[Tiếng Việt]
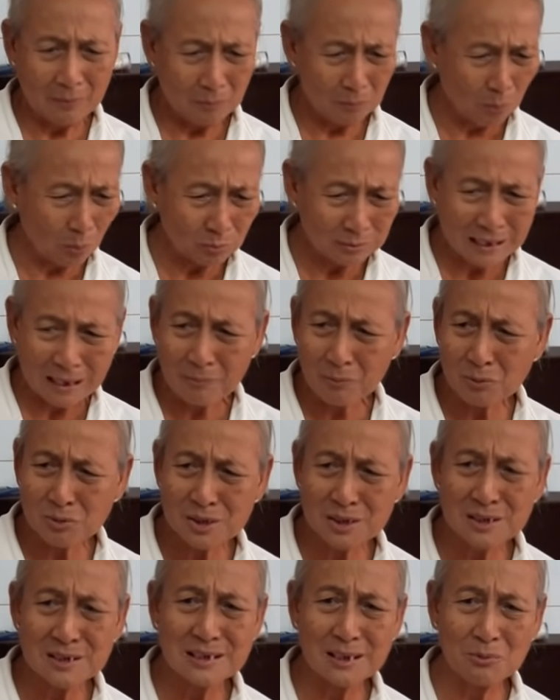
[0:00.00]
một tay một
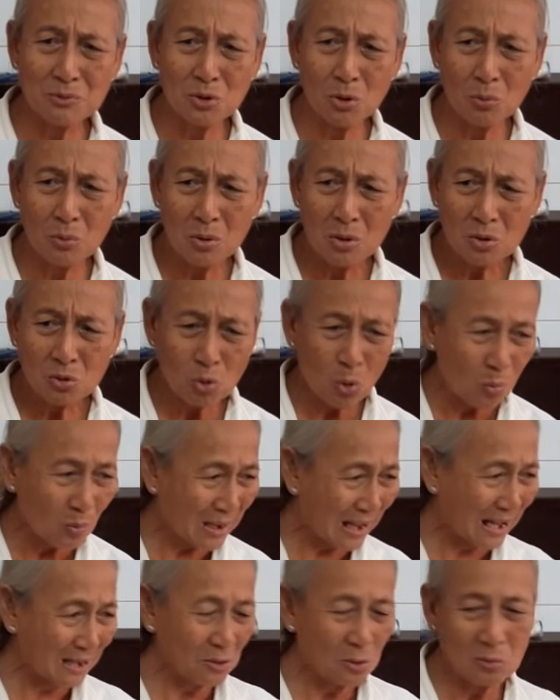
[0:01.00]
chân sao vô con
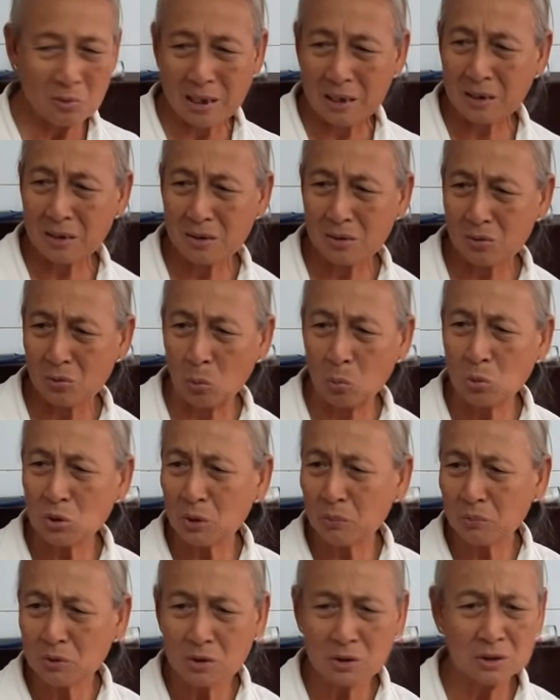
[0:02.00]
ăn con ăn cũng
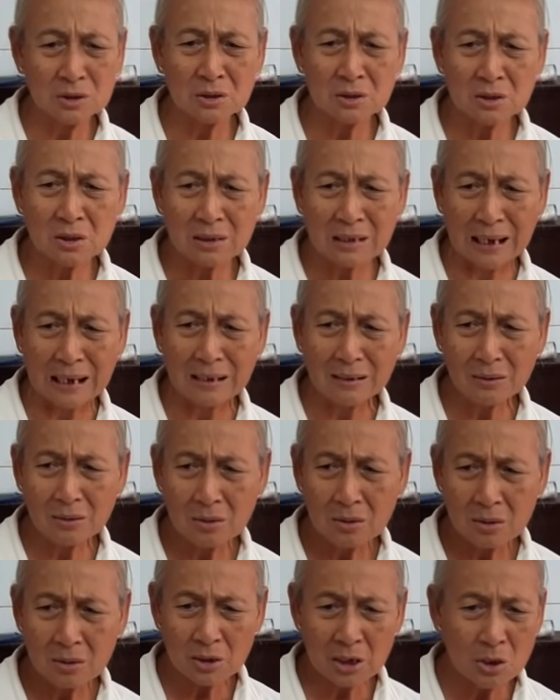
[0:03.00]
giống người dân nước lã
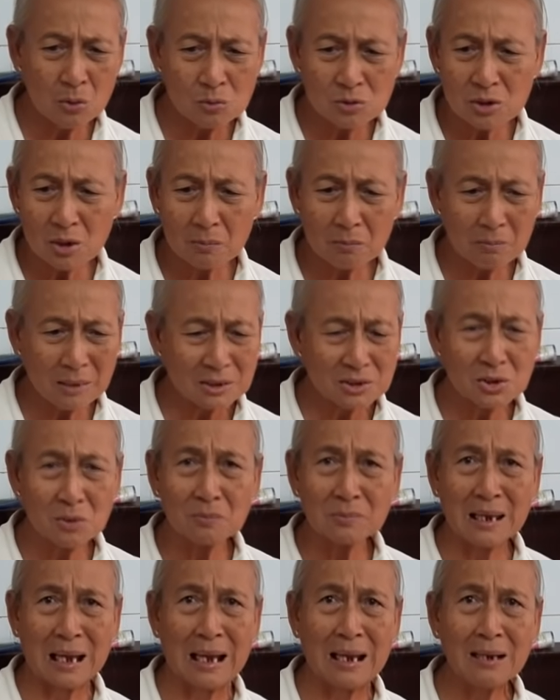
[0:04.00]
kêu xong bắt
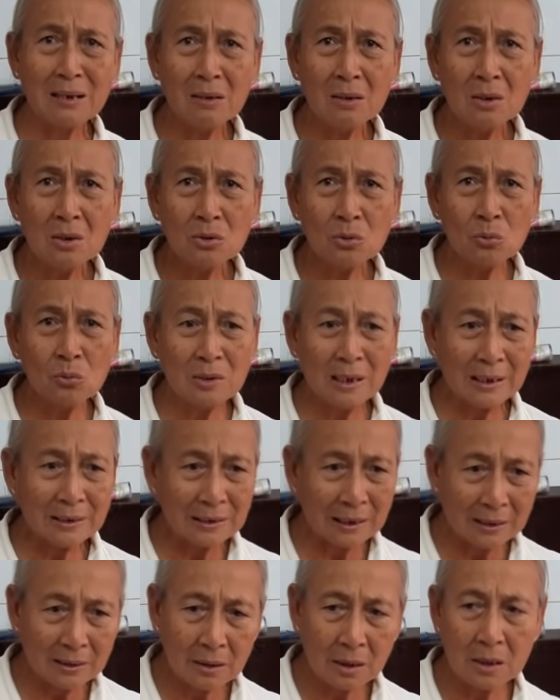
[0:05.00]
xong thả tôi đã
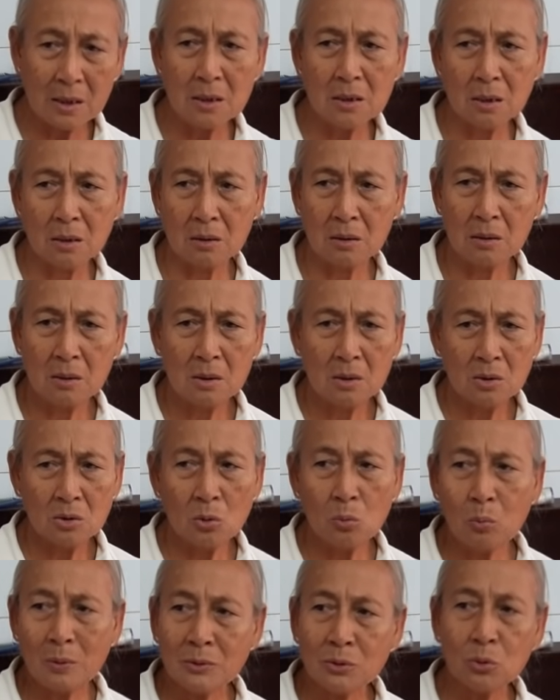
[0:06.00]
năn nỉ rồi
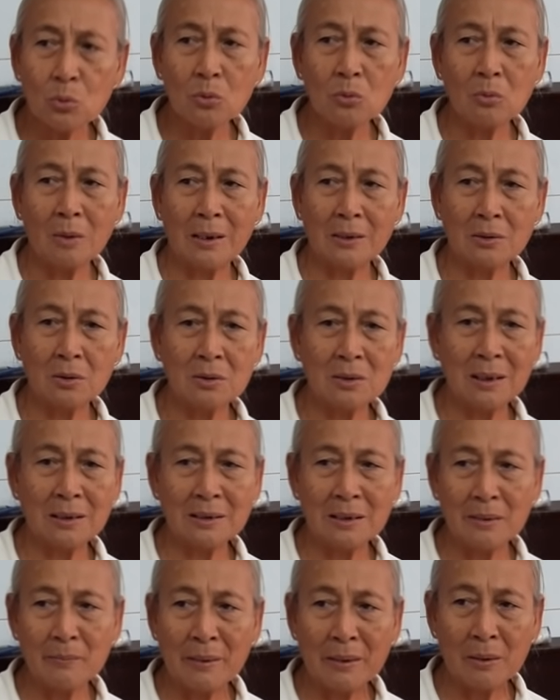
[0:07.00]
nó quấn tôi hoài nó năn
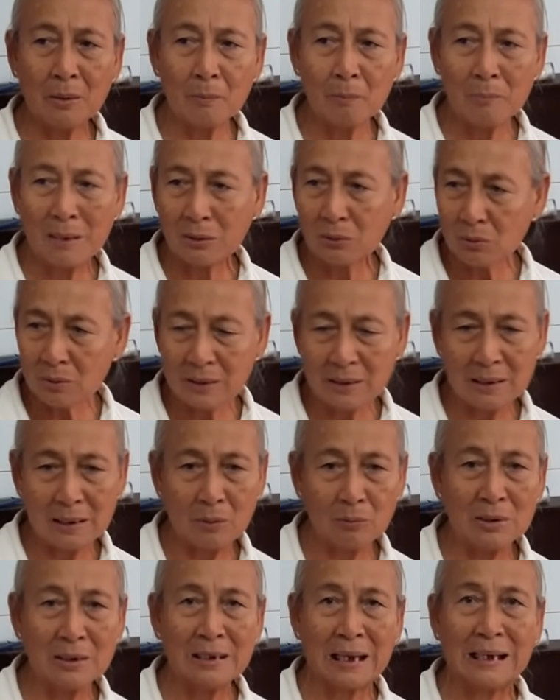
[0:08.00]
nỉ mấy ông bắt nó đi
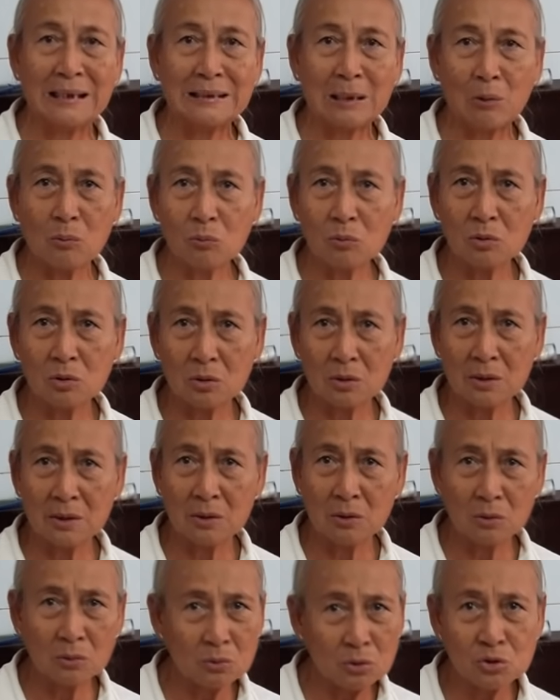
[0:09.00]
đâu đi cải tạo cũng được đi
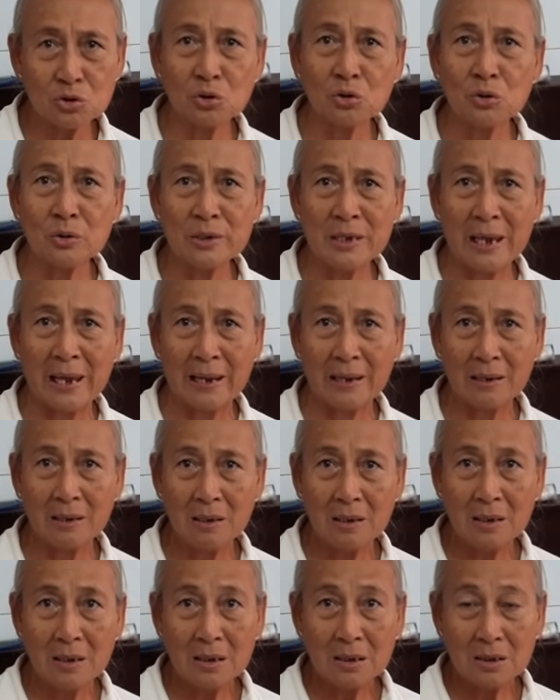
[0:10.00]
đừng có cho nó về
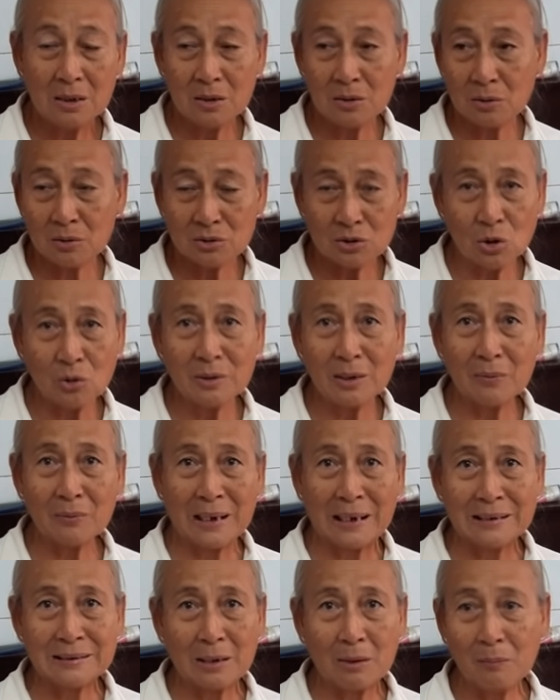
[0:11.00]
thì được chỗ nào
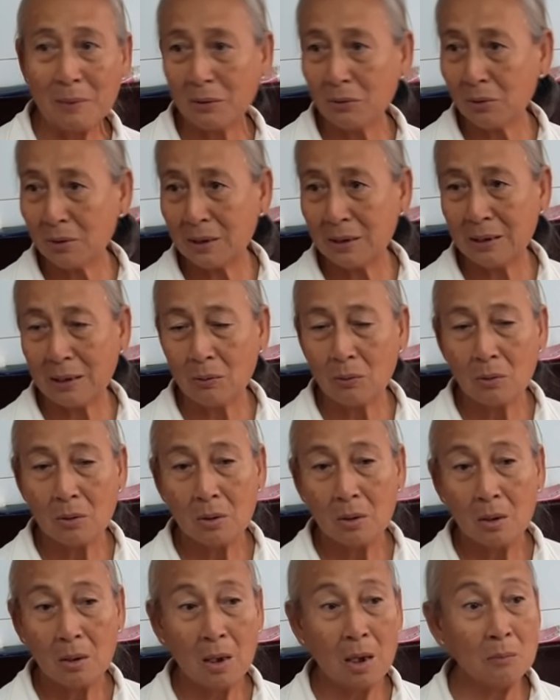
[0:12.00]
cải tạo bắt nó đi đâu
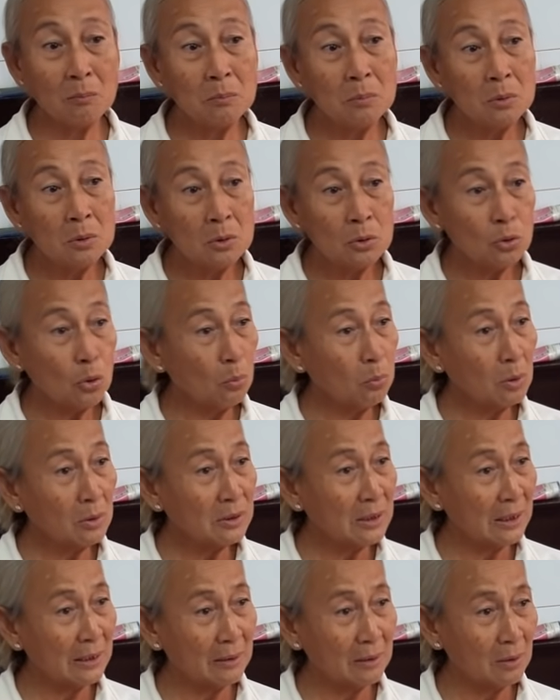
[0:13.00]
không tôi không có
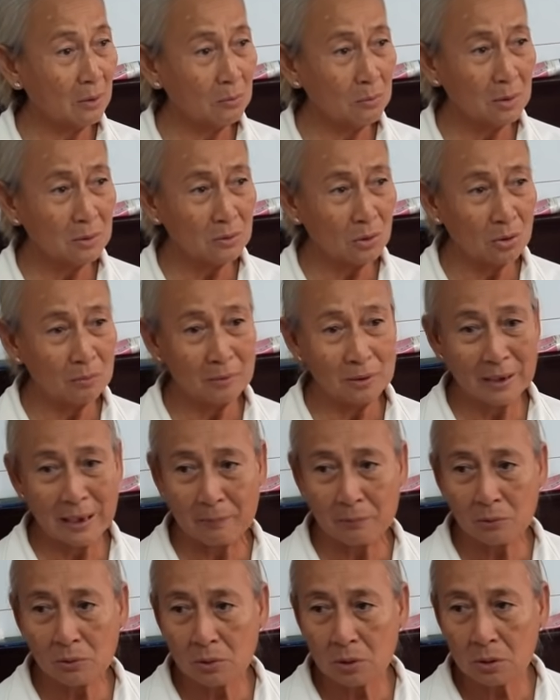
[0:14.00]
tiền không có tội mà
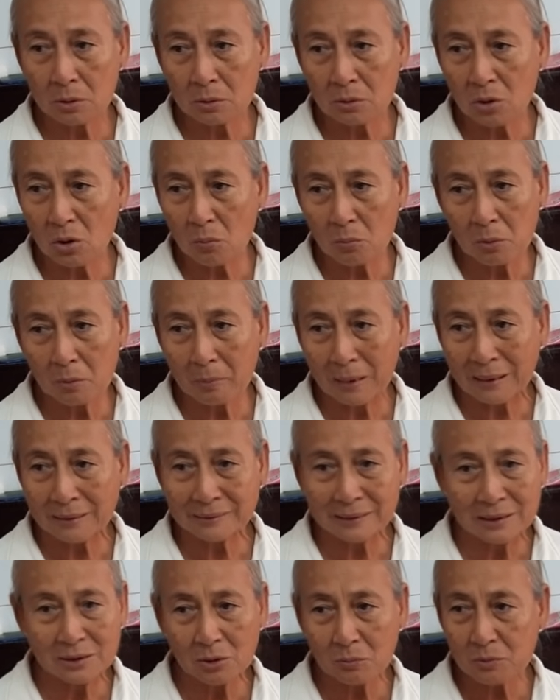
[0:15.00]
khác nó được nó không có ma
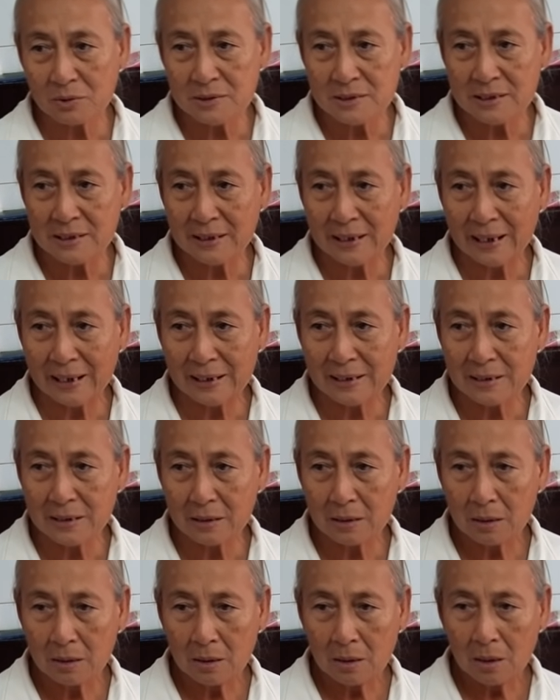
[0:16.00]
tí nó không có xì ke cái
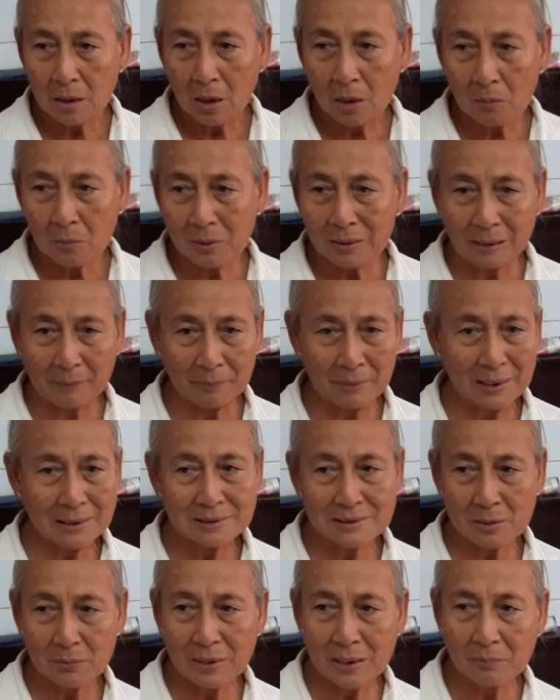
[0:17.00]
gì không có đập nó
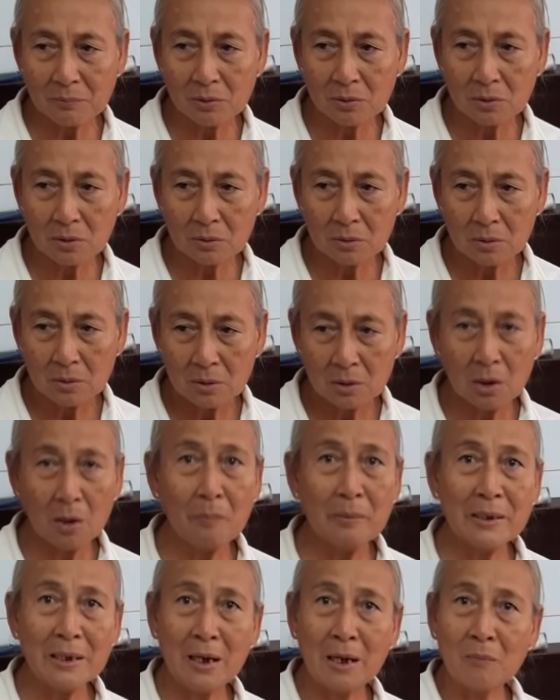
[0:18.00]
là sao khác nó được
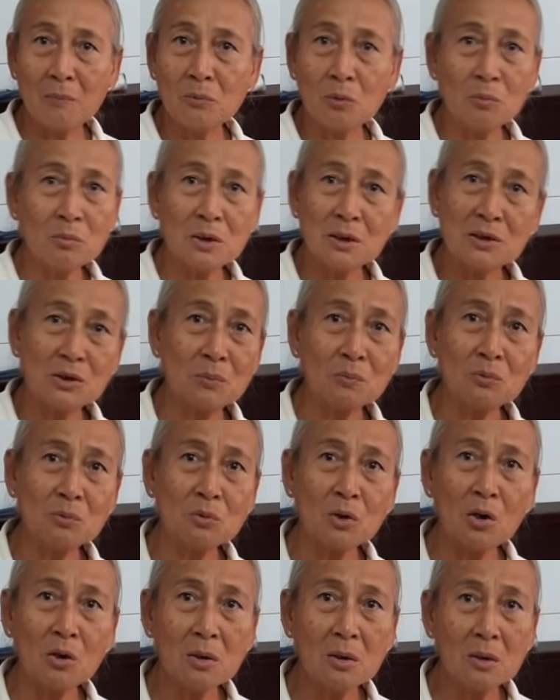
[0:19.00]
nó bây giờ ông cũng đi chúng
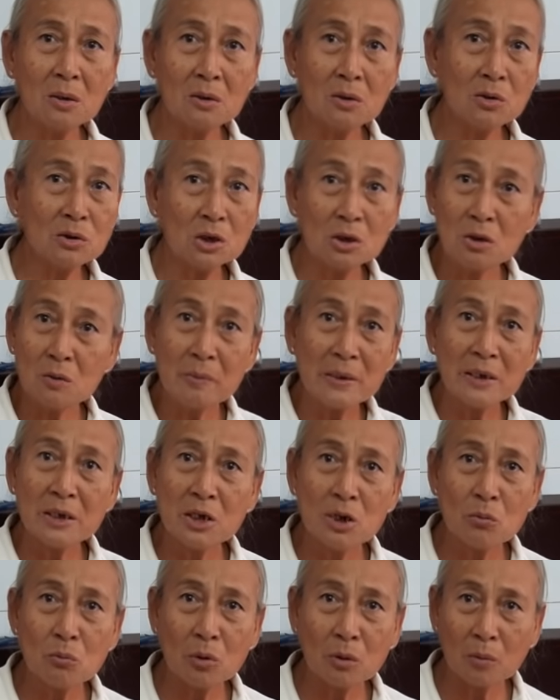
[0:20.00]
cũng nói nó nó thử biết bao
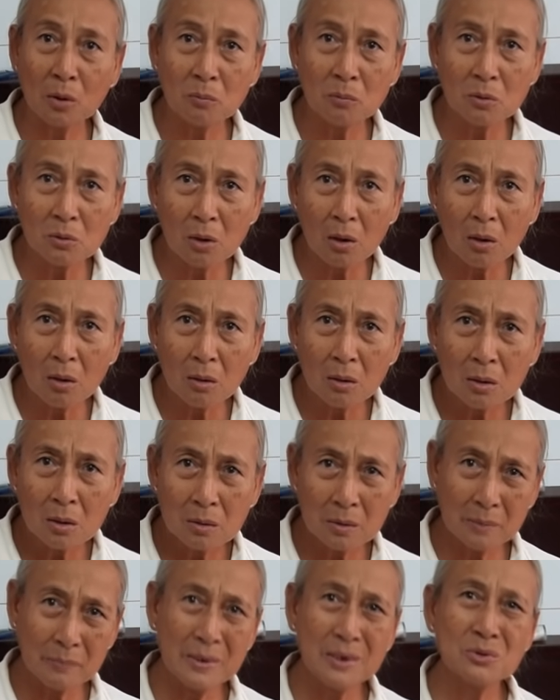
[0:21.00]
nhiêu rồi không có có
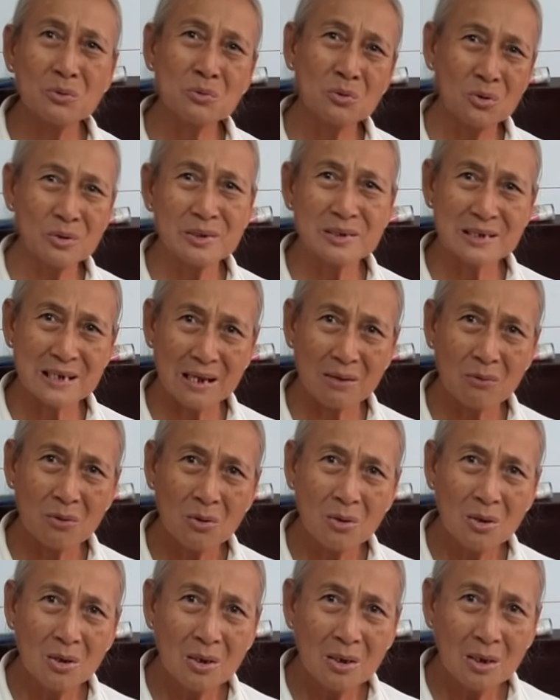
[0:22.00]
giờ về giờ tôi nói gì sao
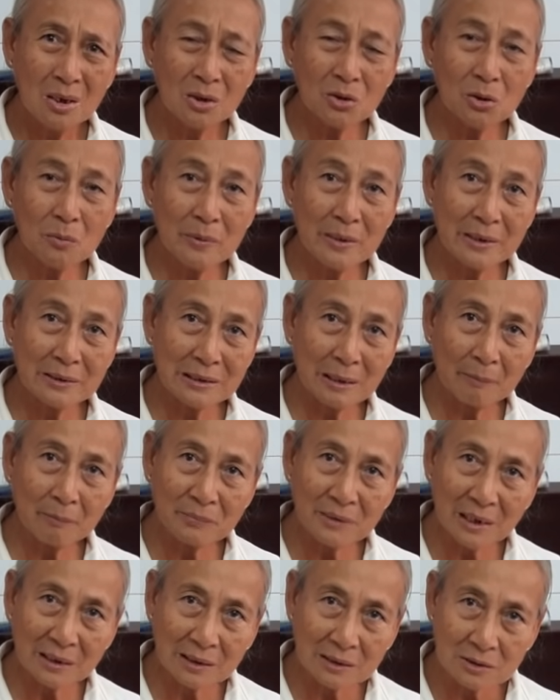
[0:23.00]
nó nói bây giờ
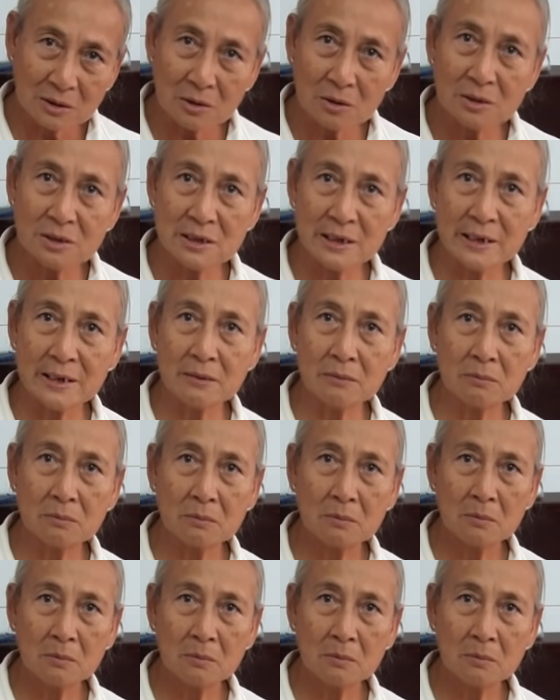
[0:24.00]
tâm thằng là tựa chị à,